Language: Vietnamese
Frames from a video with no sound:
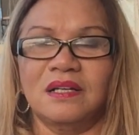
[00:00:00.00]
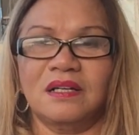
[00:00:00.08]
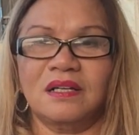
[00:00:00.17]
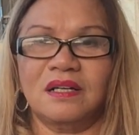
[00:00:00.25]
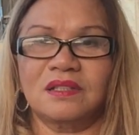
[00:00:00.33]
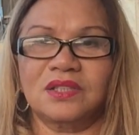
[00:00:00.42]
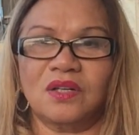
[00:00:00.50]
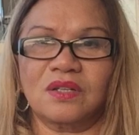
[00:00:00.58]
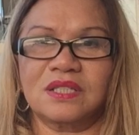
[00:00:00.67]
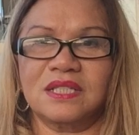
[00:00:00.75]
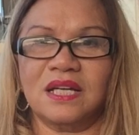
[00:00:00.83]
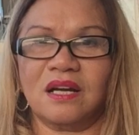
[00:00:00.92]
uh,
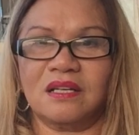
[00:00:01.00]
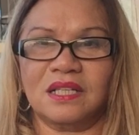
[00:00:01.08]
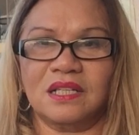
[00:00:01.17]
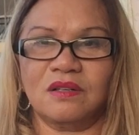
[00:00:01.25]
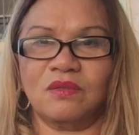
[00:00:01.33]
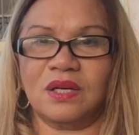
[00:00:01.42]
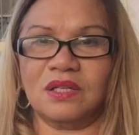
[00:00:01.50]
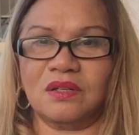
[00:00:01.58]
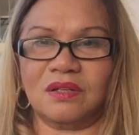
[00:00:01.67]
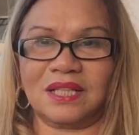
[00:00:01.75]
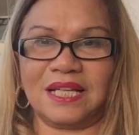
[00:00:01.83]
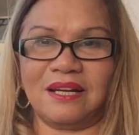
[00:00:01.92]
Georgia có thể nó qua
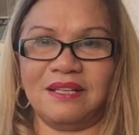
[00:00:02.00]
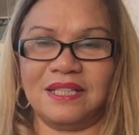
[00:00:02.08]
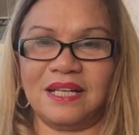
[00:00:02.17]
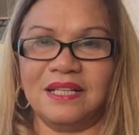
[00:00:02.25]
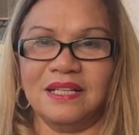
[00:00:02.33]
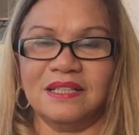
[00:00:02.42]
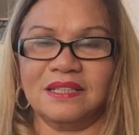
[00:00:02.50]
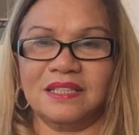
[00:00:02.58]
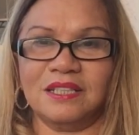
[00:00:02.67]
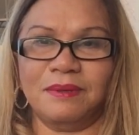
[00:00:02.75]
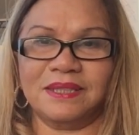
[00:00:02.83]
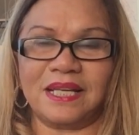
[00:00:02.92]
North Carolina
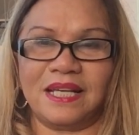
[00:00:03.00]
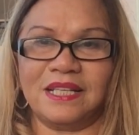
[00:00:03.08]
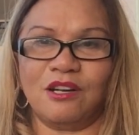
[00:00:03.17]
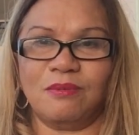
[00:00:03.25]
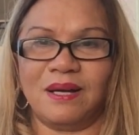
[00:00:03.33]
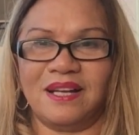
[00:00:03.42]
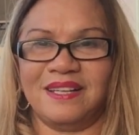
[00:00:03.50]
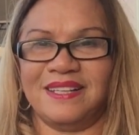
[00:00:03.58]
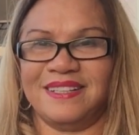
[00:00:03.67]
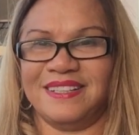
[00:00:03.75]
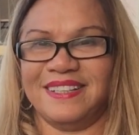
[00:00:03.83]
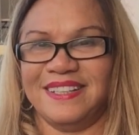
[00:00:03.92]
bây giờ mình chạy đâu bà
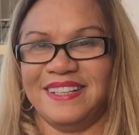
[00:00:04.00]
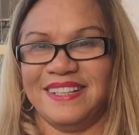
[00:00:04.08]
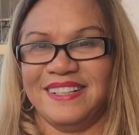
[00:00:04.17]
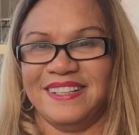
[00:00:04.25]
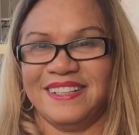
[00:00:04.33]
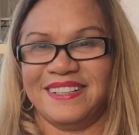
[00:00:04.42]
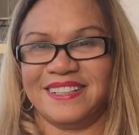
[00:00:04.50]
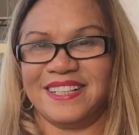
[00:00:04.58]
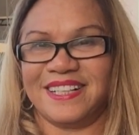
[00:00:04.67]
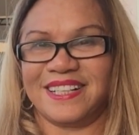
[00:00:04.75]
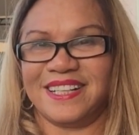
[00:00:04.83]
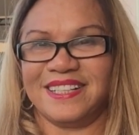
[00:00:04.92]

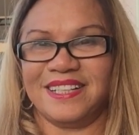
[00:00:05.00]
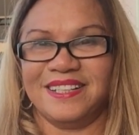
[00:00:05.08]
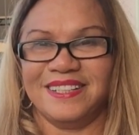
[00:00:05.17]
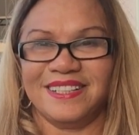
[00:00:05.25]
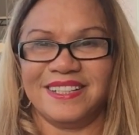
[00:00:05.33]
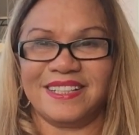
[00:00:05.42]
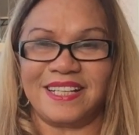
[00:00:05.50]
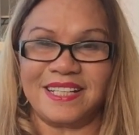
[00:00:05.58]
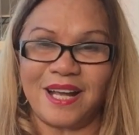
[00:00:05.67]
về cái giờ vậy chạy